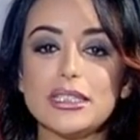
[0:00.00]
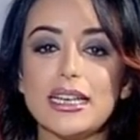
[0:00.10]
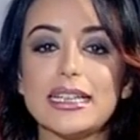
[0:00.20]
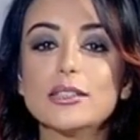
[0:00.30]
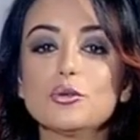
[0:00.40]

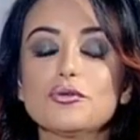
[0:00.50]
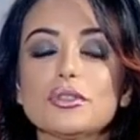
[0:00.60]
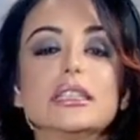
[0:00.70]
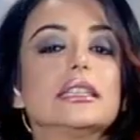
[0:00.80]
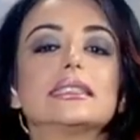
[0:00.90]
انه
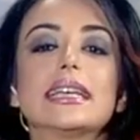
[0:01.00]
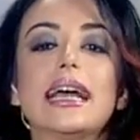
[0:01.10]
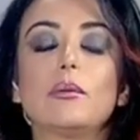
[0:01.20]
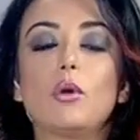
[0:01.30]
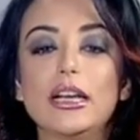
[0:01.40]
في
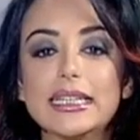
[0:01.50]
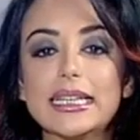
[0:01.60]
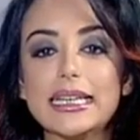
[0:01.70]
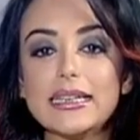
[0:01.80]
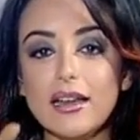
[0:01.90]
ساعه
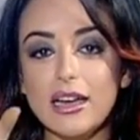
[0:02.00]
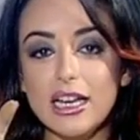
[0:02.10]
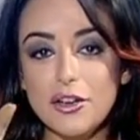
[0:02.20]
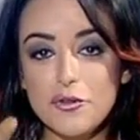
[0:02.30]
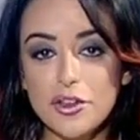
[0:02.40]
معينه كده
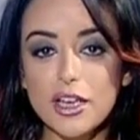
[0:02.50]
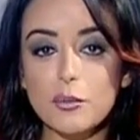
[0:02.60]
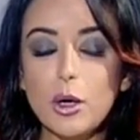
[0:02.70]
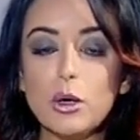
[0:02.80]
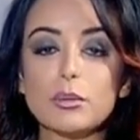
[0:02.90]
في
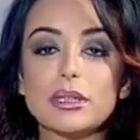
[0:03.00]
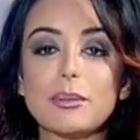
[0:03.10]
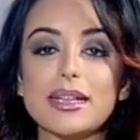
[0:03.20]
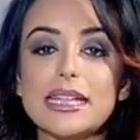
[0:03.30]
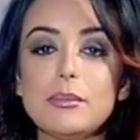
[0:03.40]
المحور
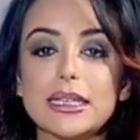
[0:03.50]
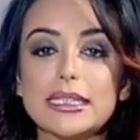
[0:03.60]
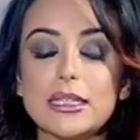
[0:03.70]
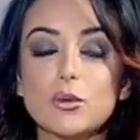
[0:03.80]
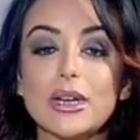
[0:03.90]
بتبقى زحمه
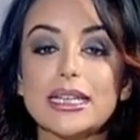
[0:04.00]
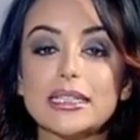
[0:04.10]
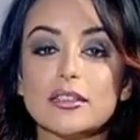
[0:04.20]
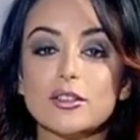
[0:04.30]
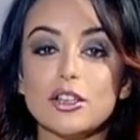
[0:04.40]
جدا
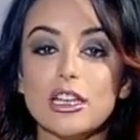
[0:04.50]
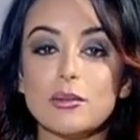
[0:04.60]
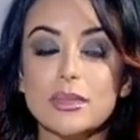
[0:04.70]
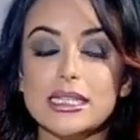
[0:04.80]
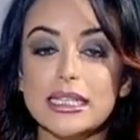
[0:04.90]
ولكن النهارده
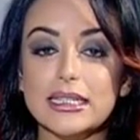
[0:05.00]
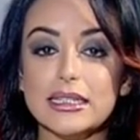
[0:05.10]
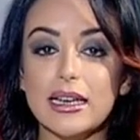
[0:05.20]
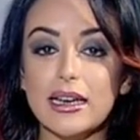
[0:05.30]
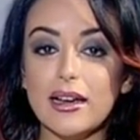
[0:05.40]
لما
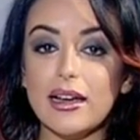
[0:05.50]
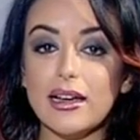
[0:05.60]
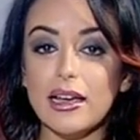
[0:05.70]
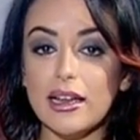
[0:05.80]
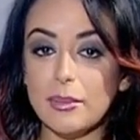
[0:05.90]
نزلت
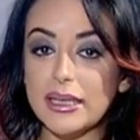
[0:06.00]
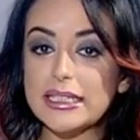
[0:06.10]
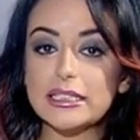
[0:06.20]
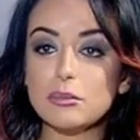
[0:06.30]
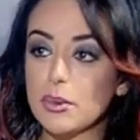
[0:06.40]
آه، انا
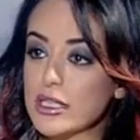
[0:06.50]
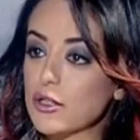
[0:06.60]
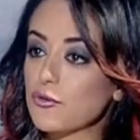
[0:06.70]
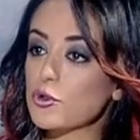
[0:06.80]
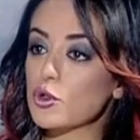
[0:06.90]
بقالي كتير ما
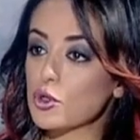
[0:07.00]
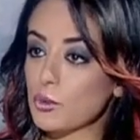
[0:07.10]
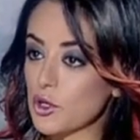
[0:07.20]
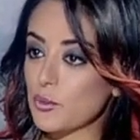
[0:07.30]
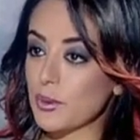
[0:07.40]
بنزلش في وسط
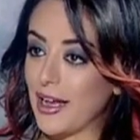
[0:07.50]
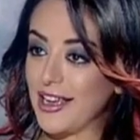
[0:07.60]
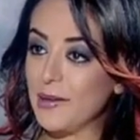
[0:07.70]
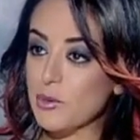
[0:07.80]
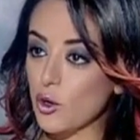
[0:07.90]
الاسبوع عشان
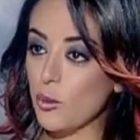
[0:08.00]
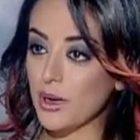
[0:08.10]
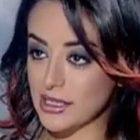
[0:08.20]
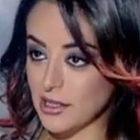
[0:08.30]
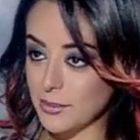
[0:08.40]
بيبقى ايام
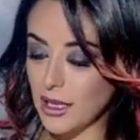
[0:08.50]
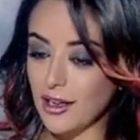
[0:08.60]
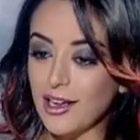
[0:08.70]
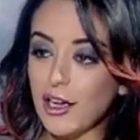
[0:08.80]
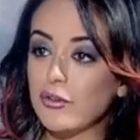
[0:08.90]
الجمعه
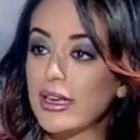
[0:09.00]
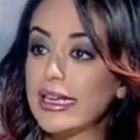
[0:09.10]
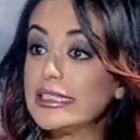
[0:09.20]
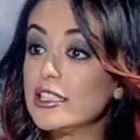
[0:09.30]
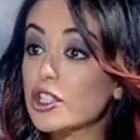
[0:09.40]
السابته
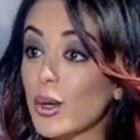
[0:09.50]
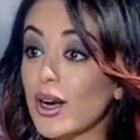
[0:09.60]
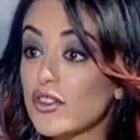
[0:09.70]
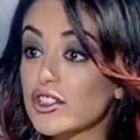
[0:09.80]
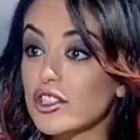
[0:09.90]
فلقيت ان
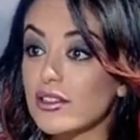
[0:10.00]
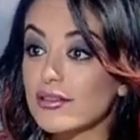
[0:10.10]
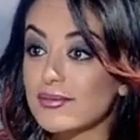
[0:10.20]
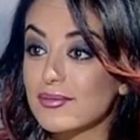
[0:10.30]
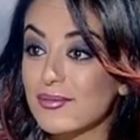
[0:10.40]
الشوارع فاضيه
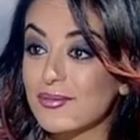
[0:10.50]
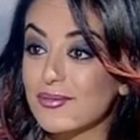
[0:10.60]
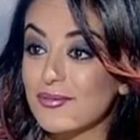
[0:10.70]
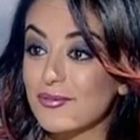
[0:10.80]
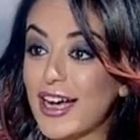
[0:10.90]

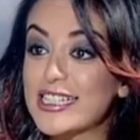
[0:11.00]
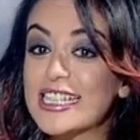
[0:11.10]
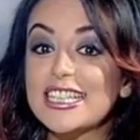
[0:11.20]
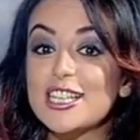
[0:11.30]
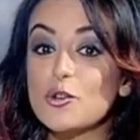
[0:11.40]

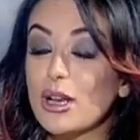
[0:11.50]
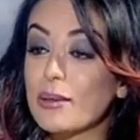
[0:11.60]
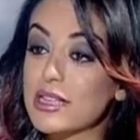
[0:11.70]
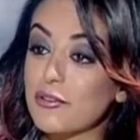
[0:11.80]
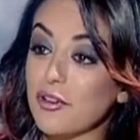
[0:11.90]
فحسيت الناس
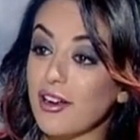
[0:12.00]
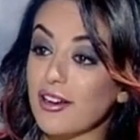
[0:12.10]
كلها مسافره